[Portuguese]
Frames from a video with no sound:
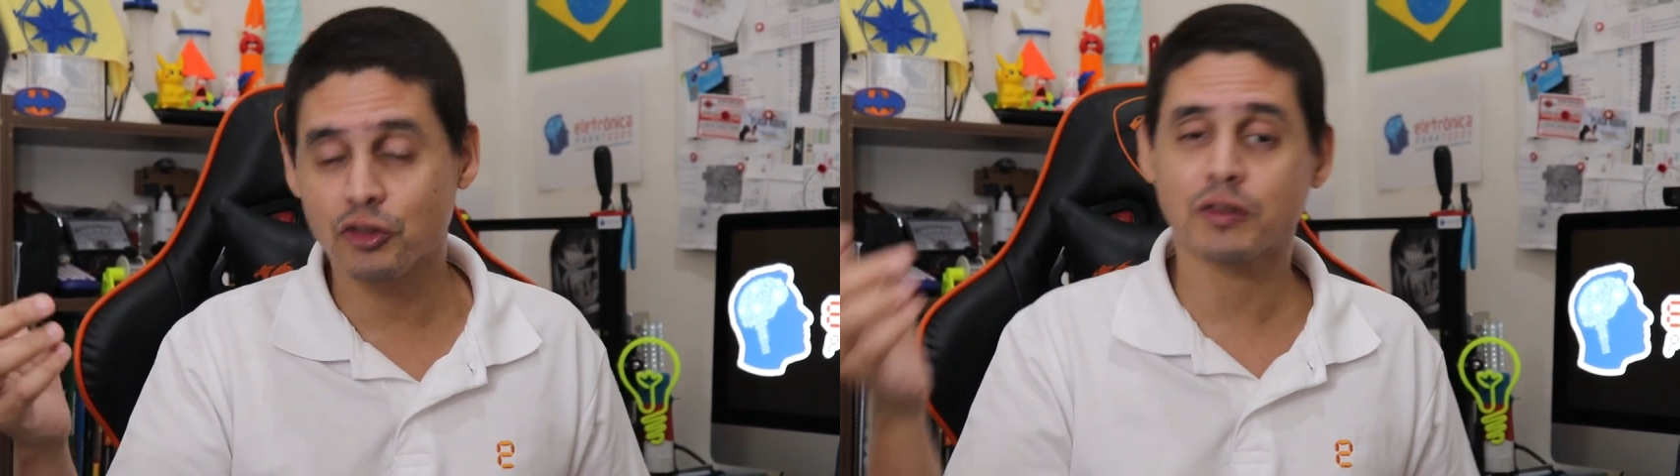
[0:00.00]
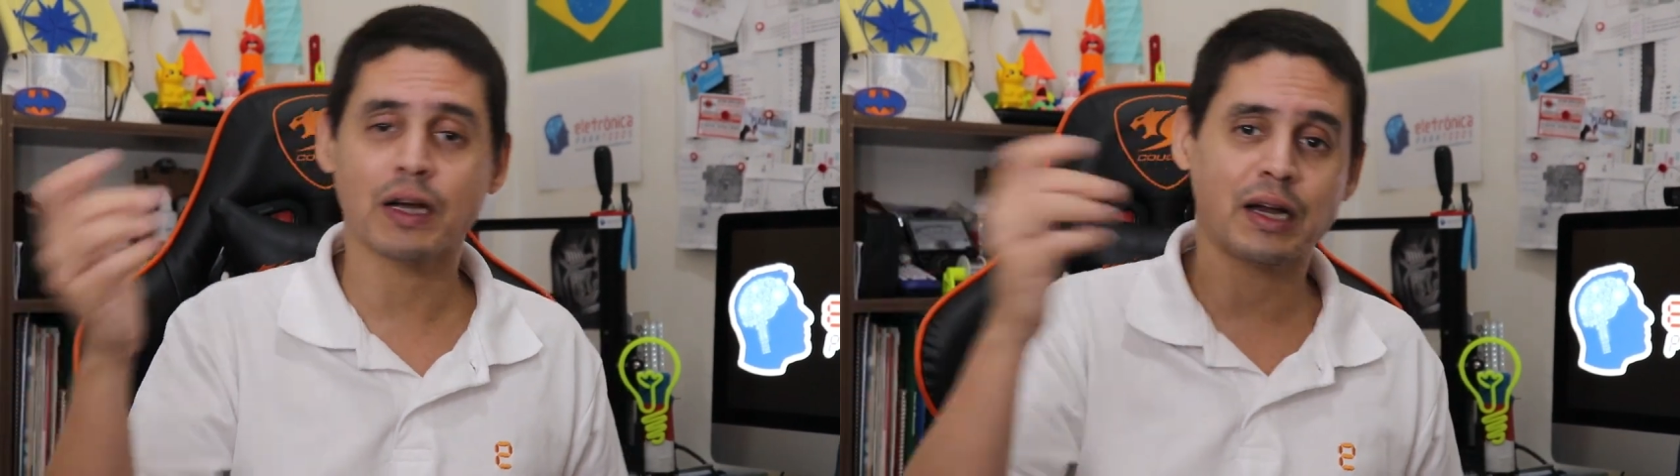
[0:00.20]

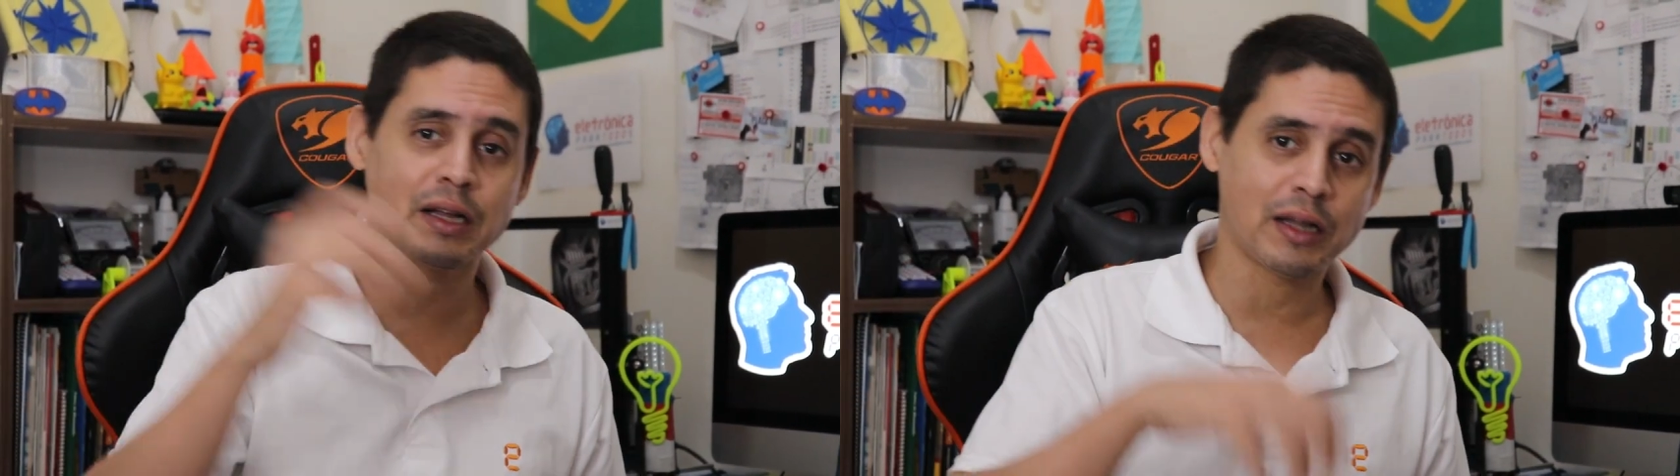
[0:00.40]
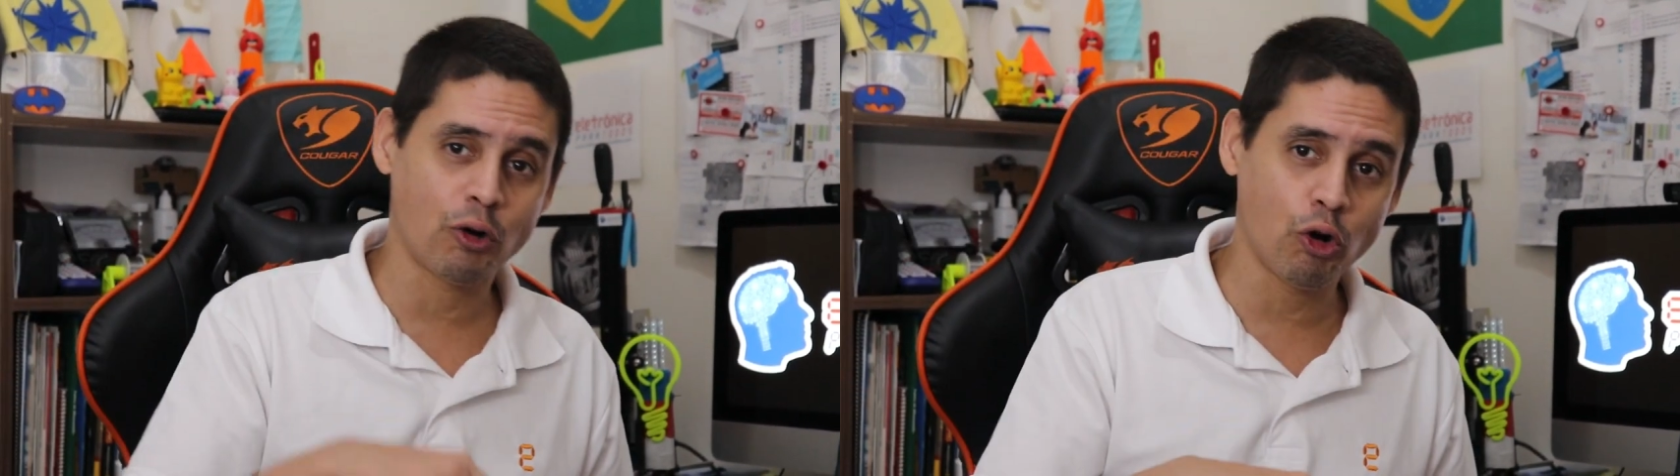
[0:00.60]

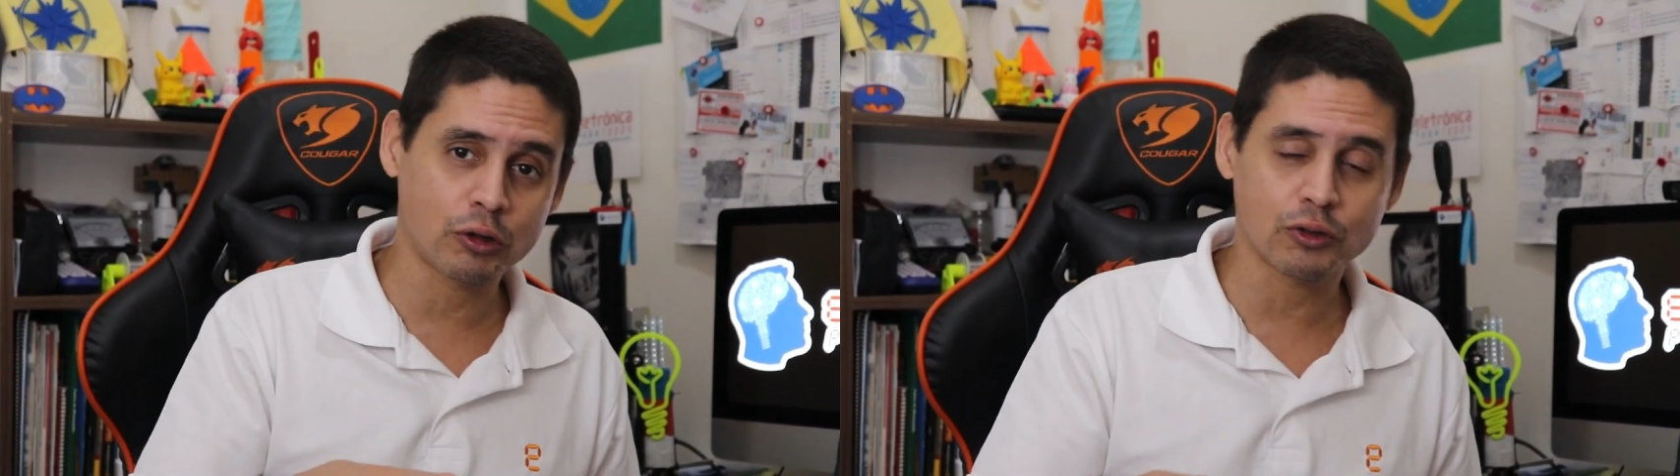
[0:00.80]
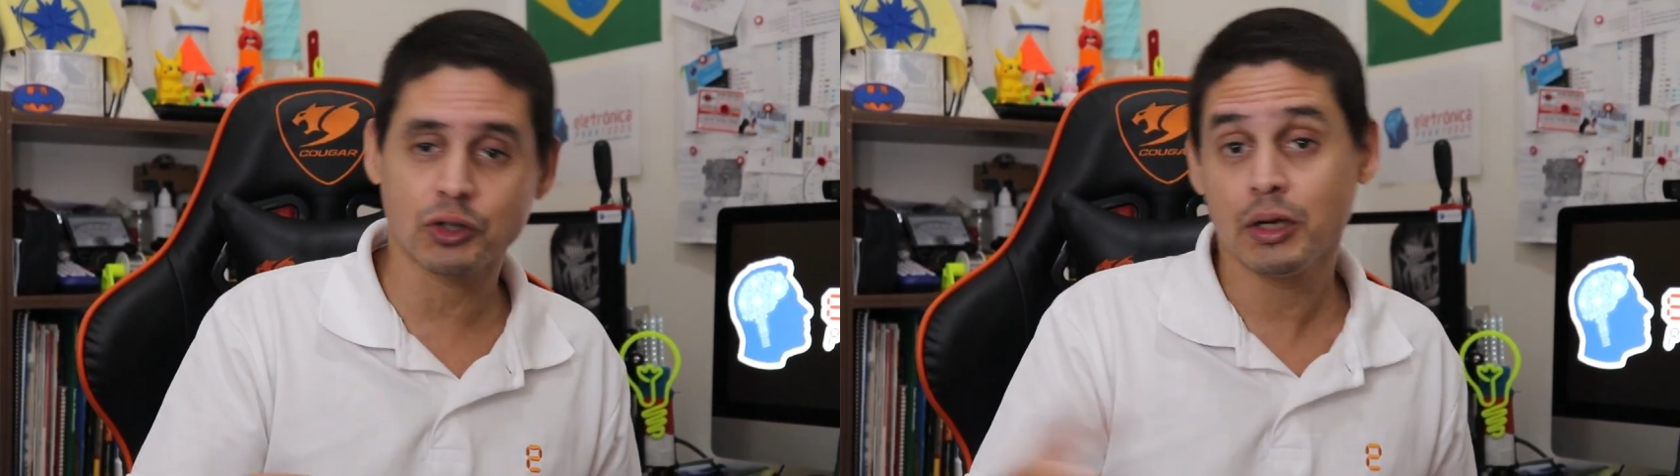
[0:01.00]
desagrada a
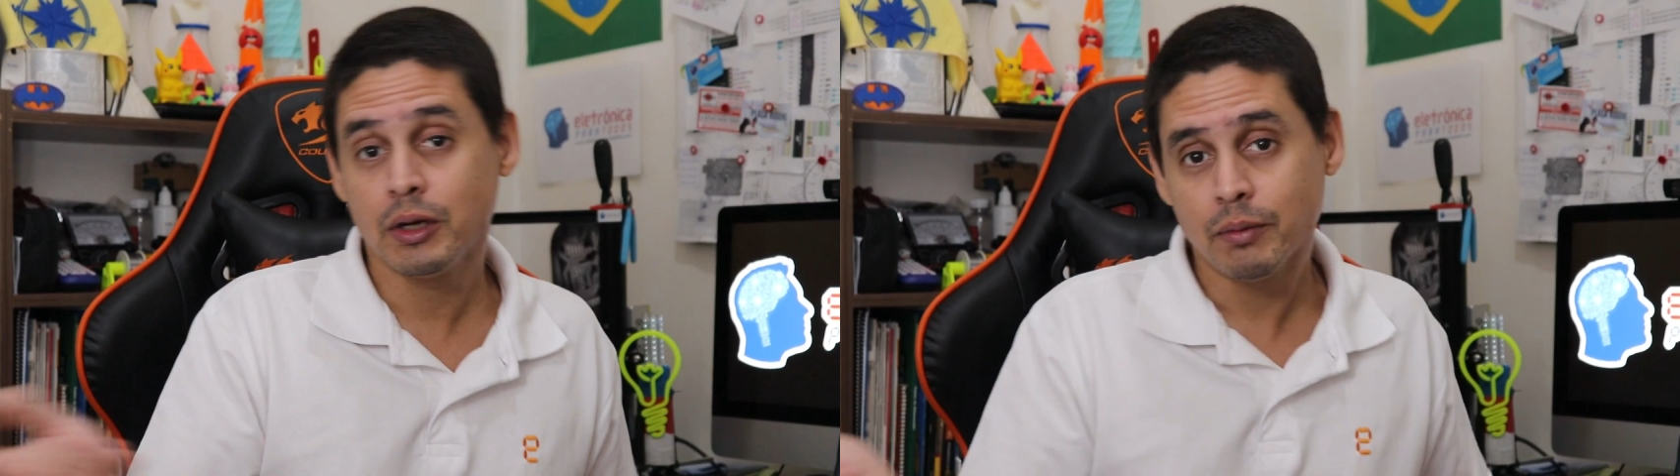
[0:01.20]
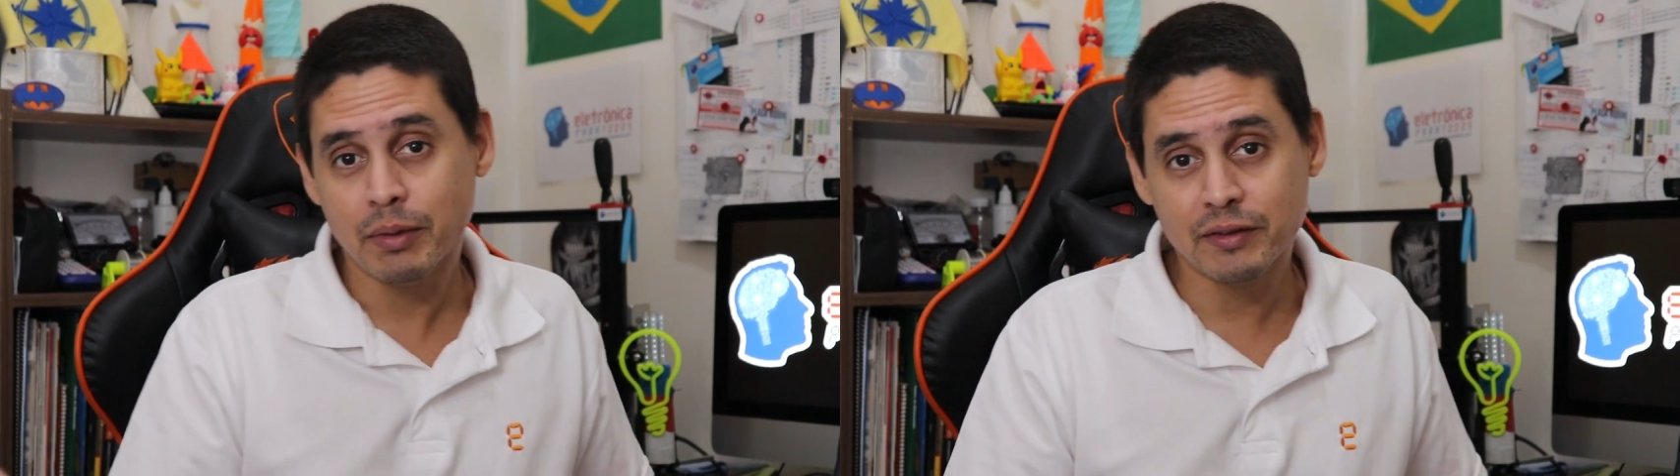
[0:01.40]
outros,
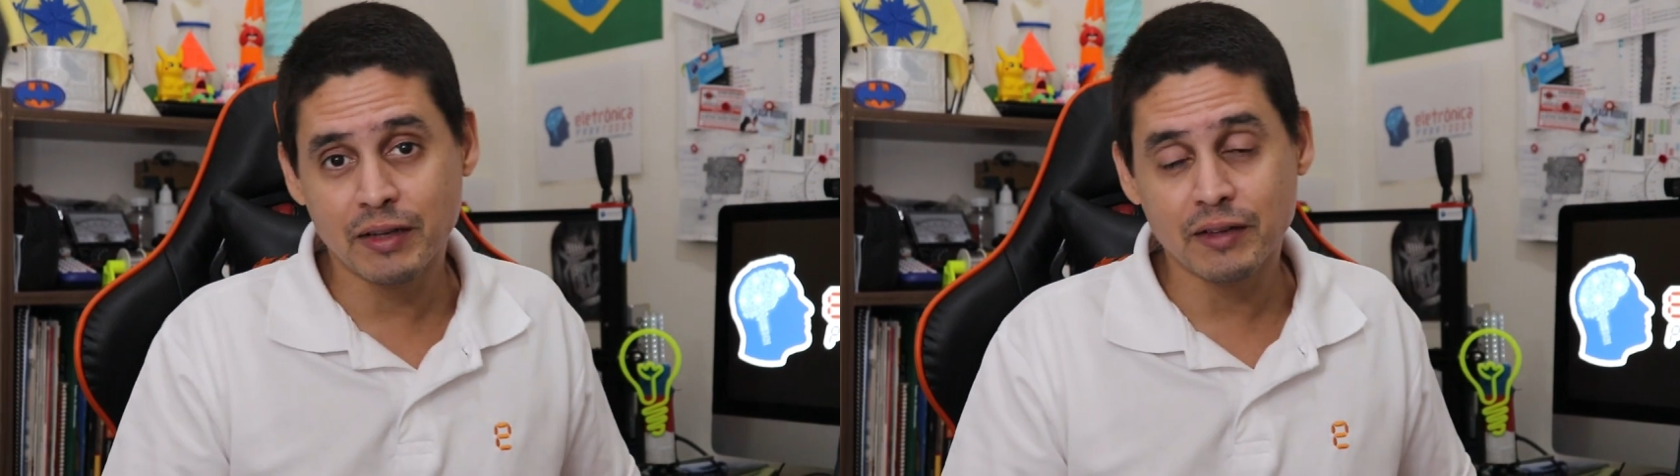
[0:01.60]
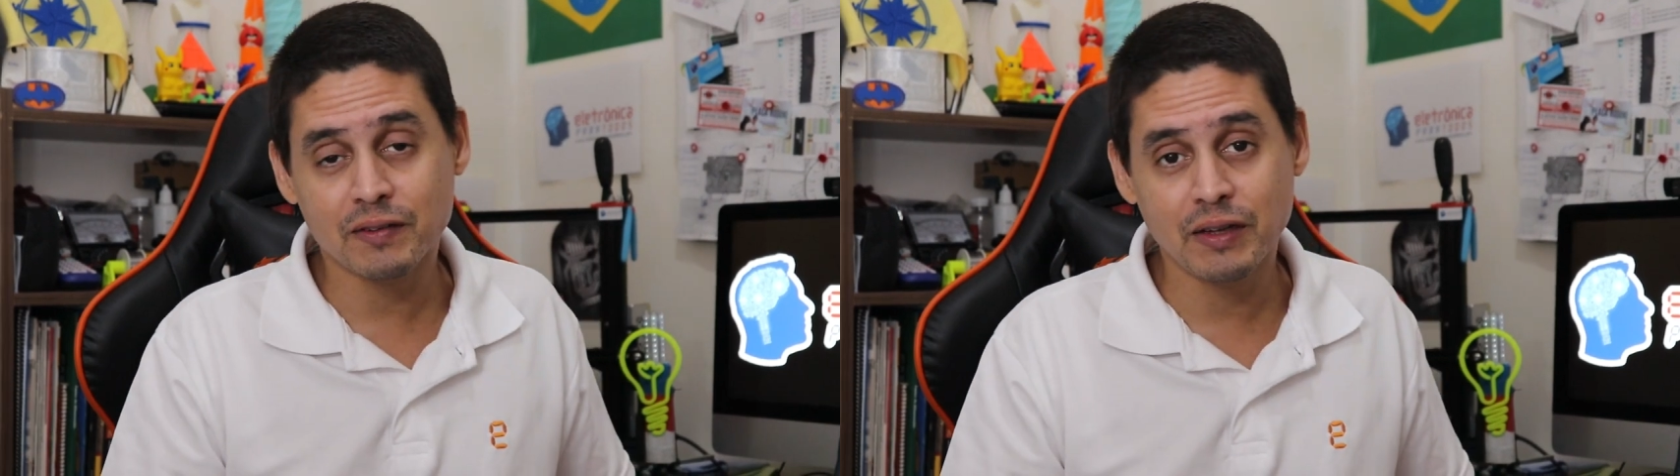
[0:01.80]

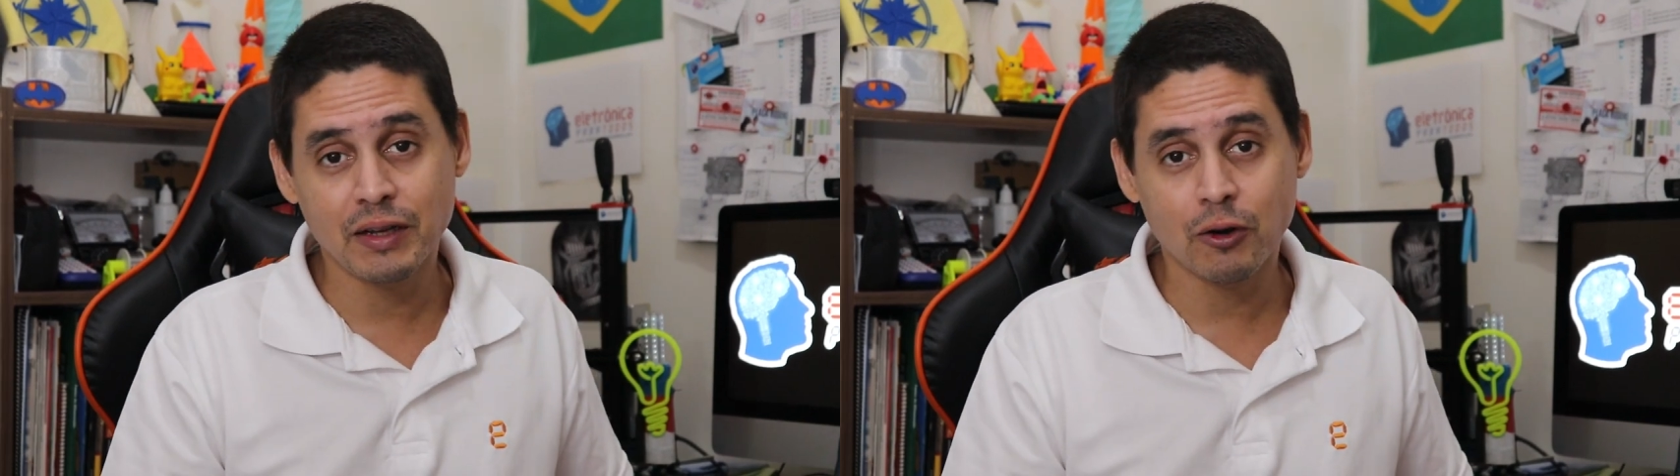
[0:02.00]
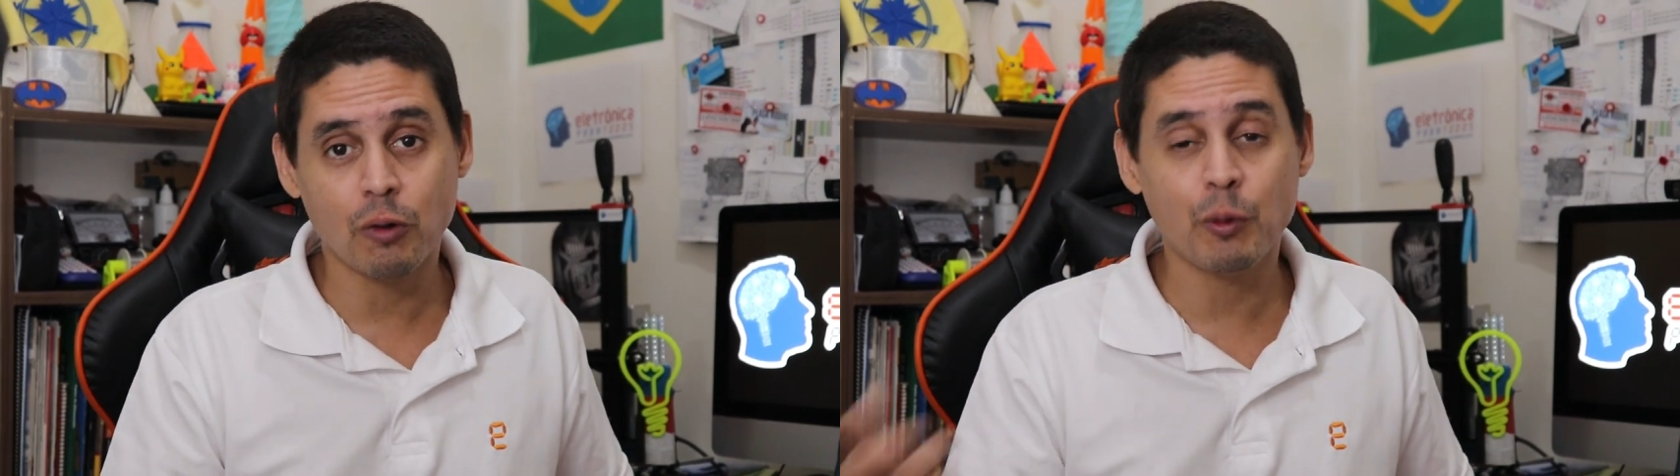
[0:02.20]
mas é assim, né?